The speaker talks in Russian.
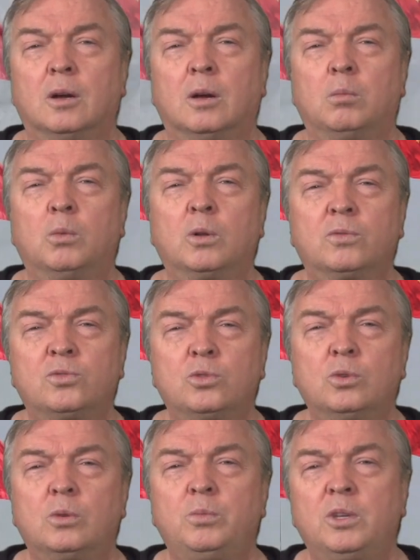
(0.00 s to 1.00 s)
Мол,
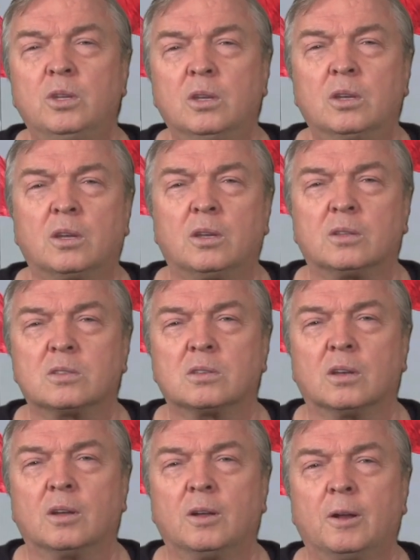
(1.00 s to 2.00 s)
все меняется
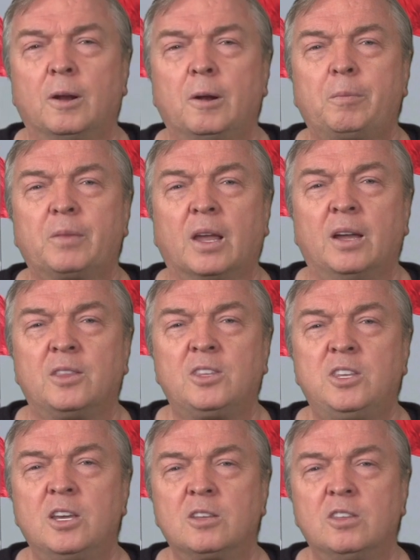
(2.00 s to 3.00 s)
от
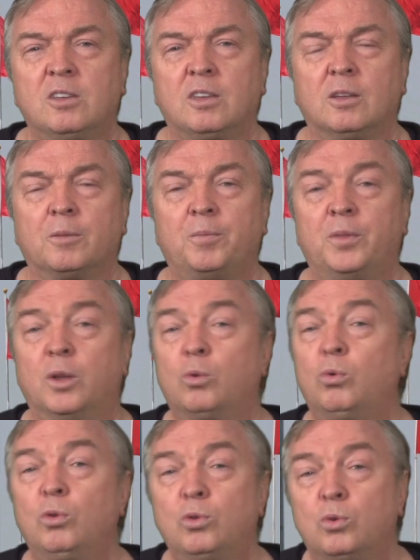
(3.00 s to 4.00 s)
техники до
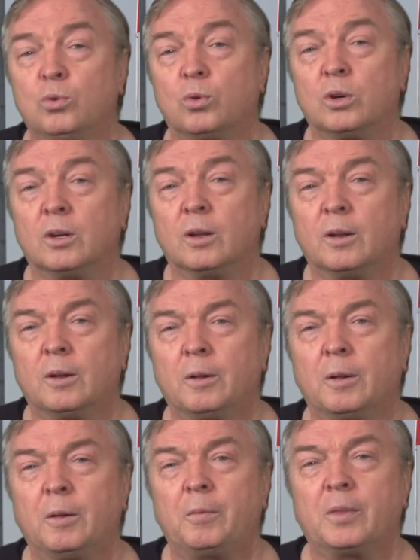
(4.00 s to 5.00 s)
культуры,
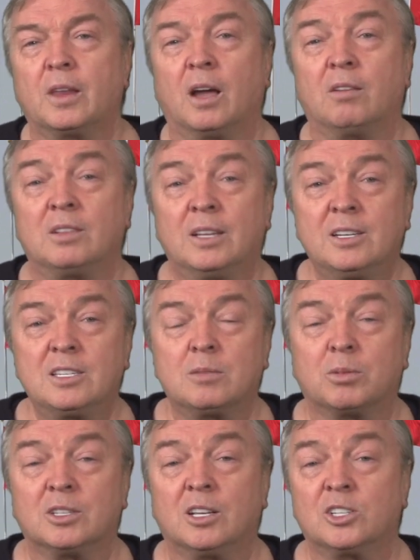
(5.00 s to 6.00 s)
а власть
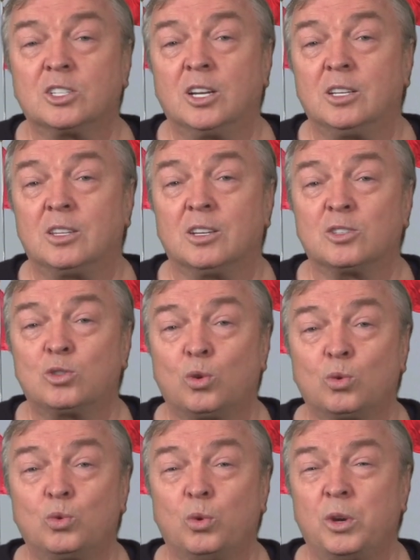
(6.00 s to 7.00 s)
продолжает
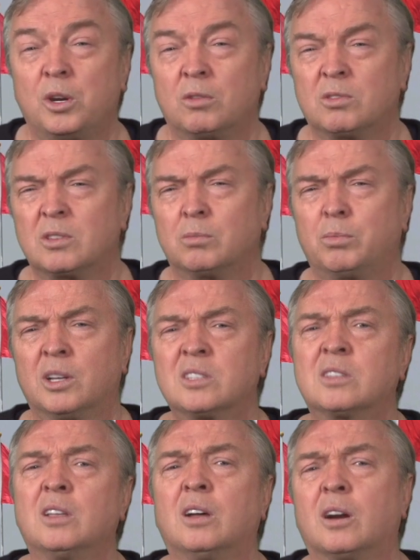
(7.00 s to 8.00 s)
структурироваться
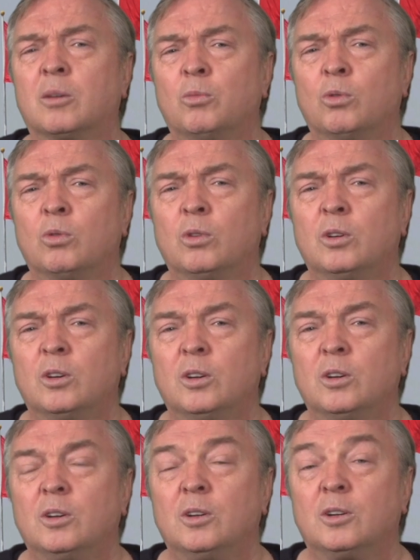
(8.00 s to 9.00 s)
по-старому.
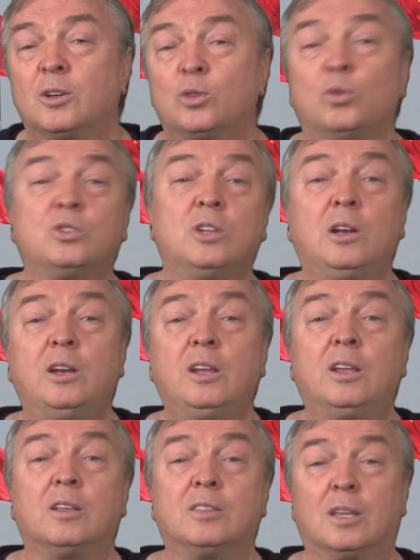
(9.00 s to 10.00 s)
Кто
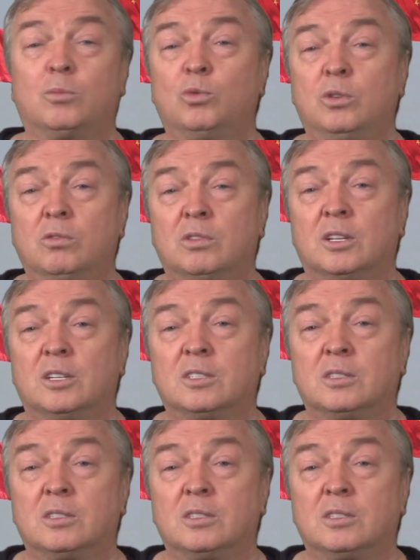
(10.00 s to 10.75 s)
сильнее, тому и власть.